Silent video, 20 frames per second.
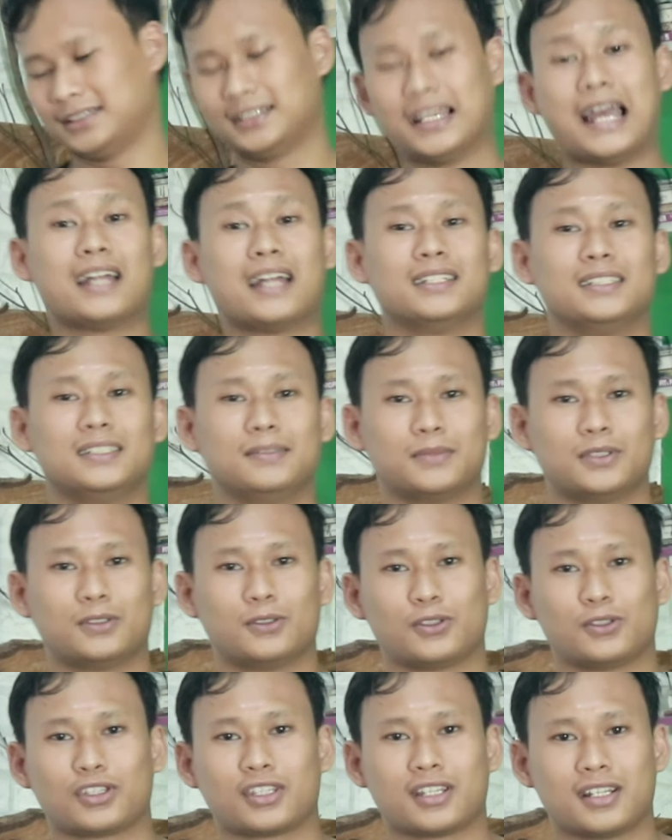Jadi
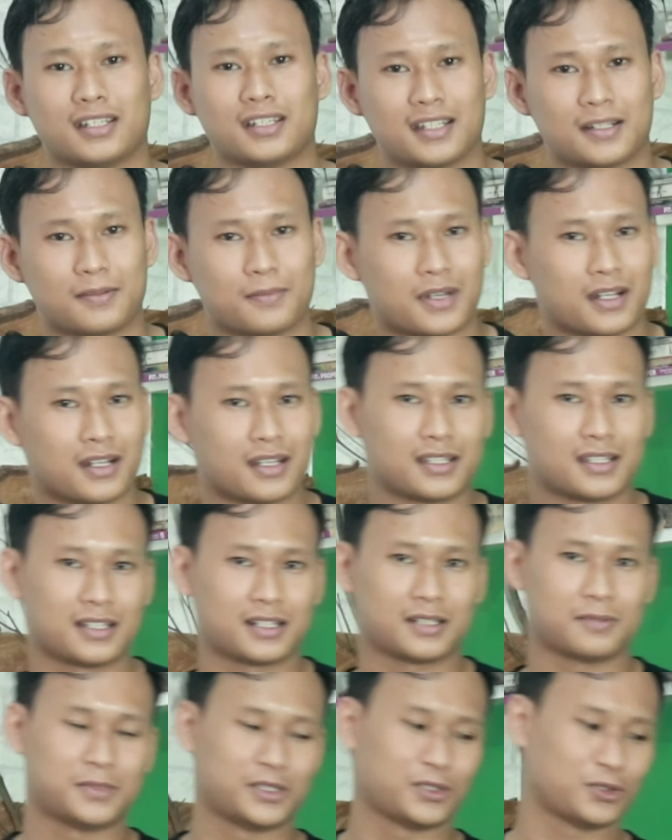menurut kalian mana
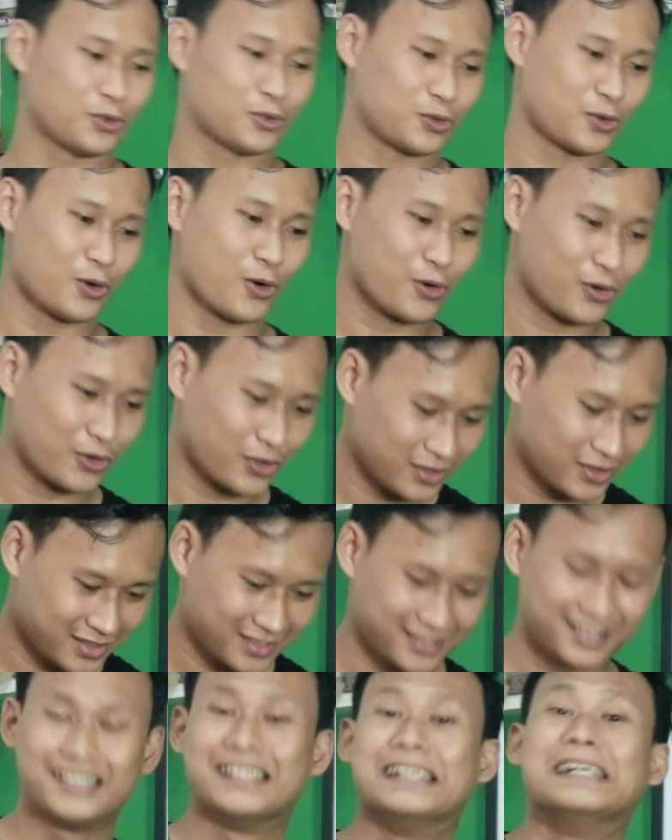yang lebih cocok?
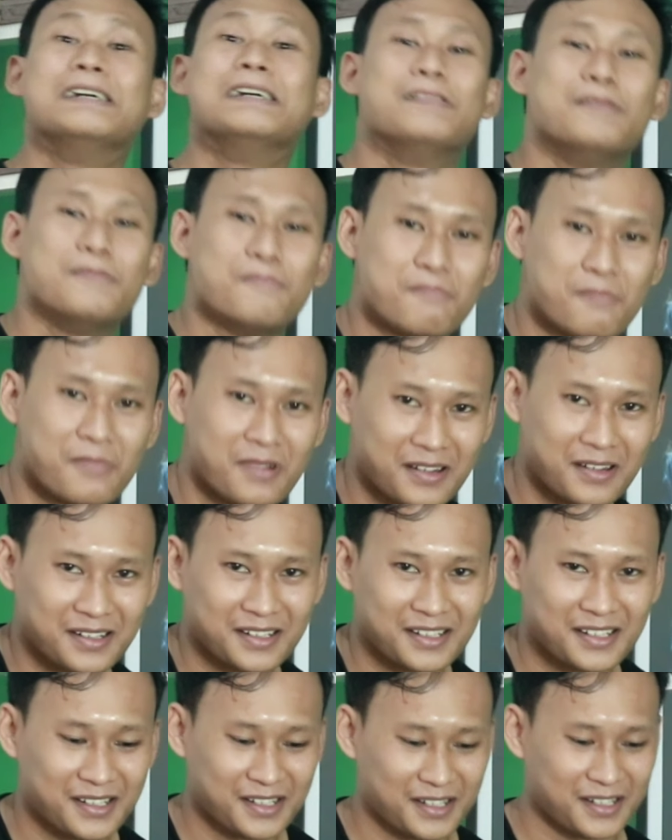
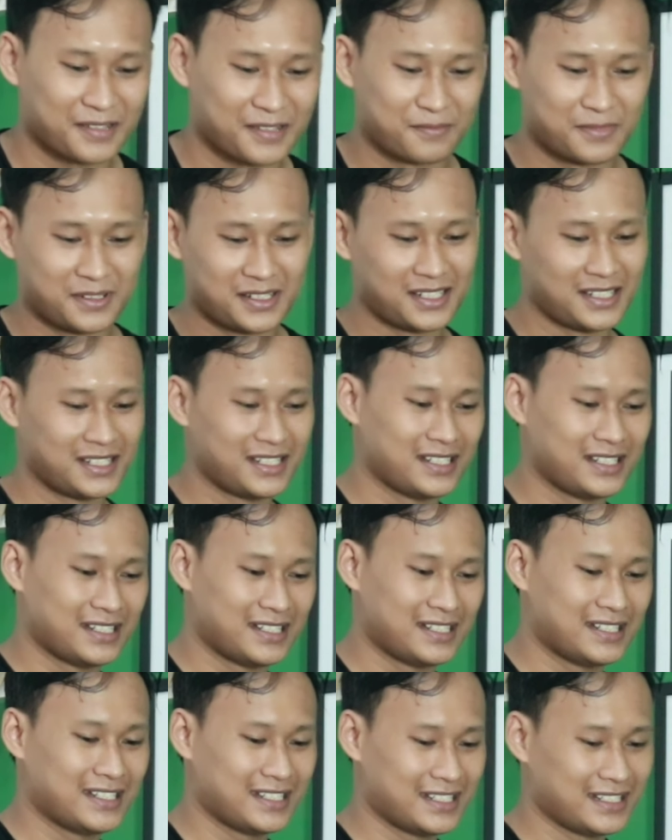Mana yang lebih
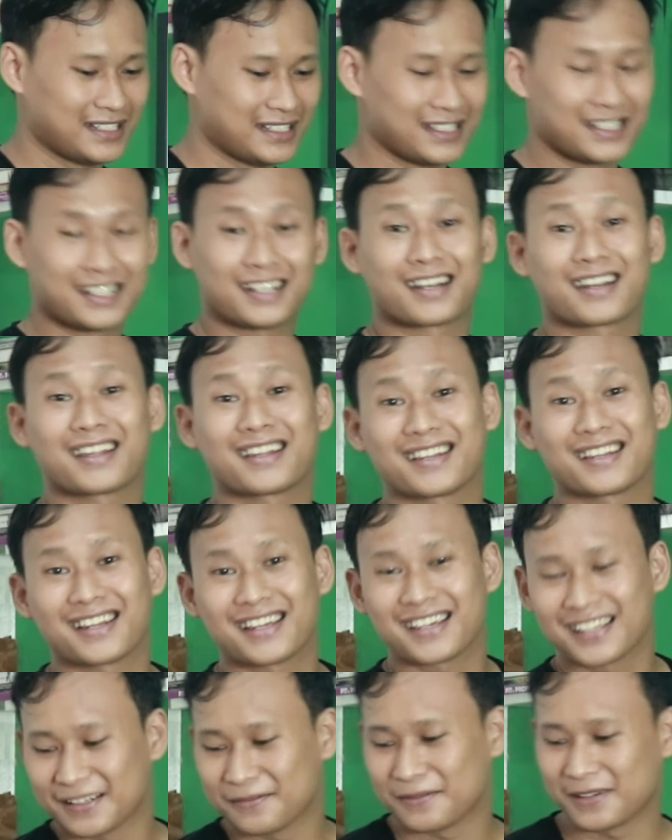keren
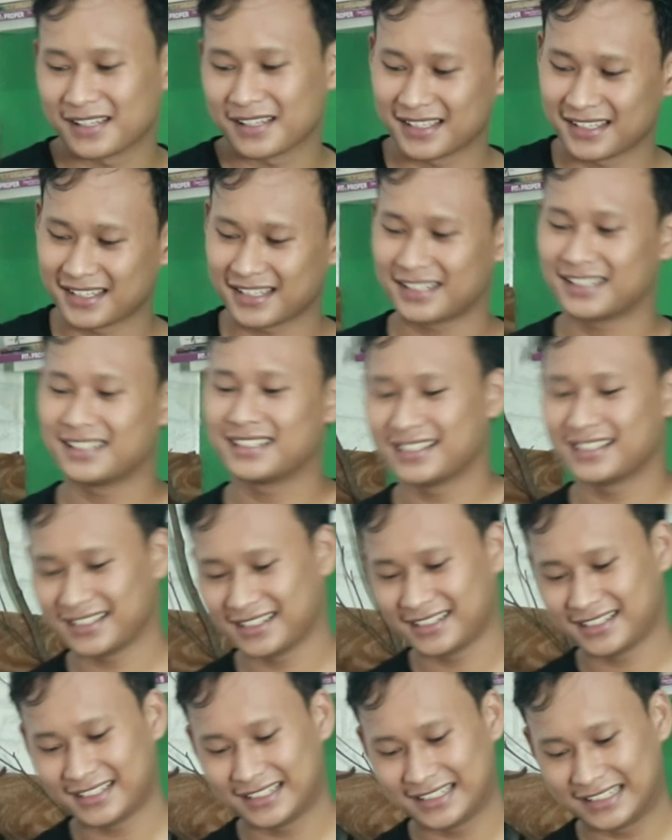lah ibaratnya?
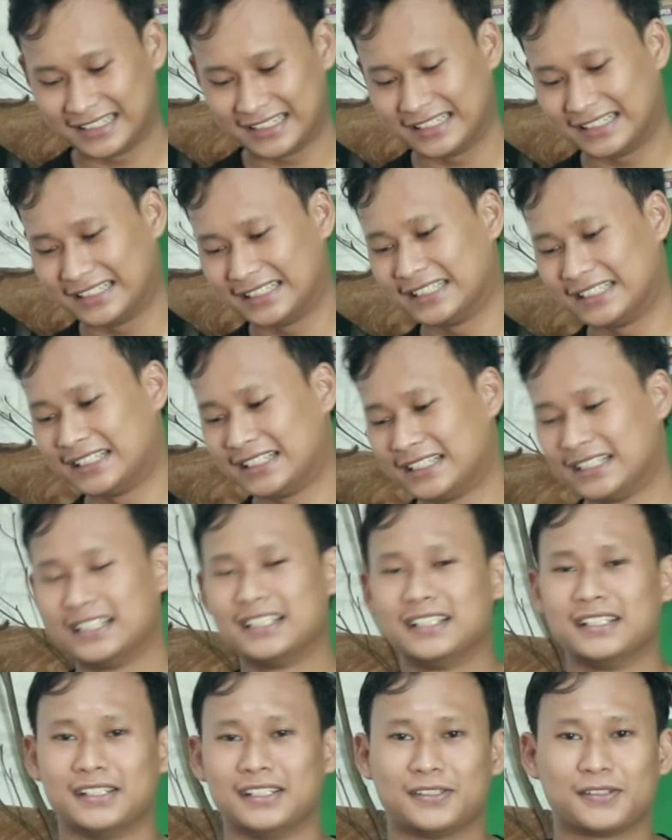
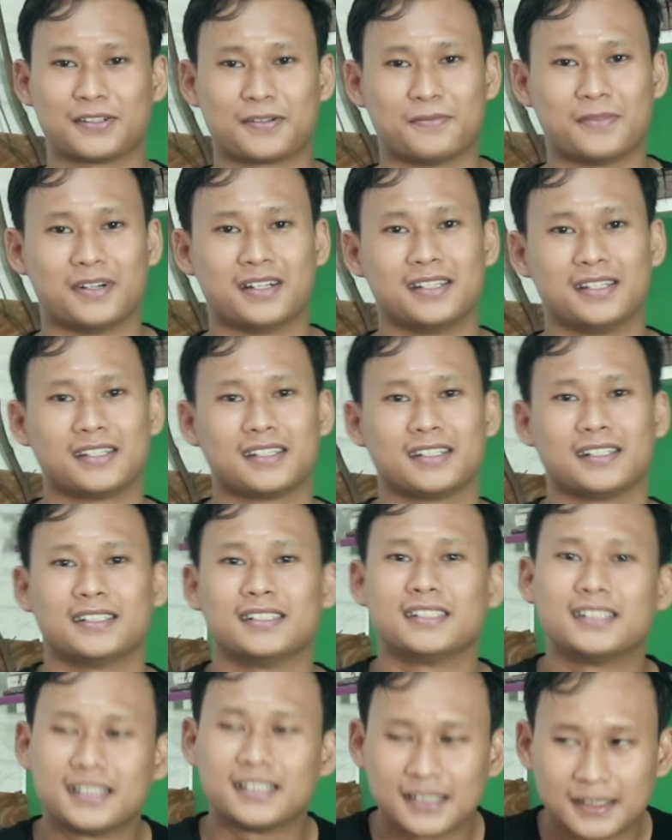Itu kembali
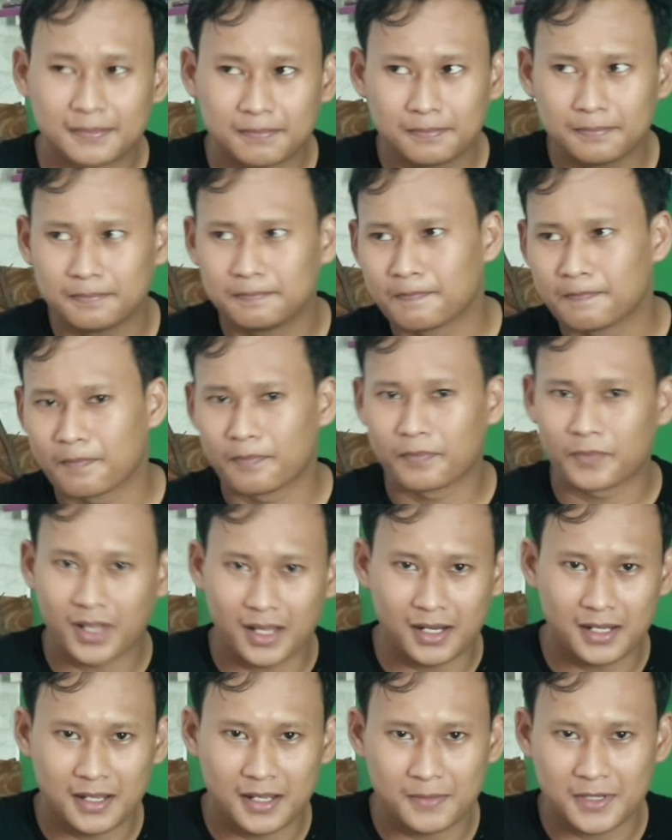ke
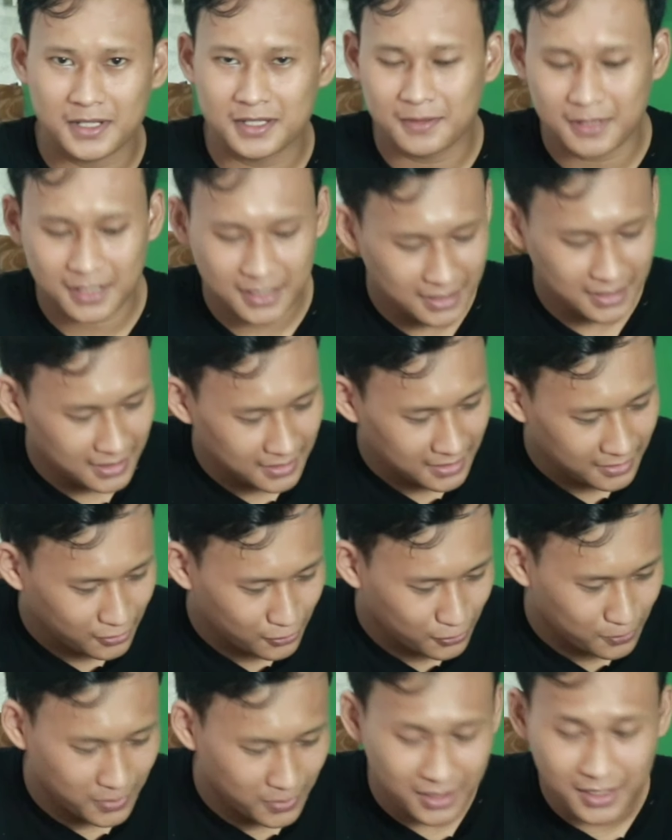kalian
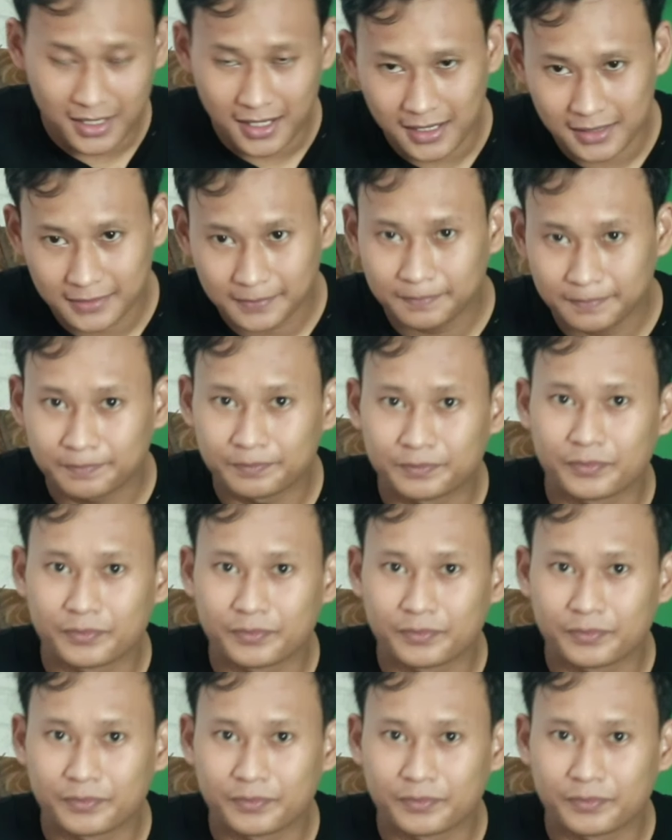masing-masing untuk pilihan.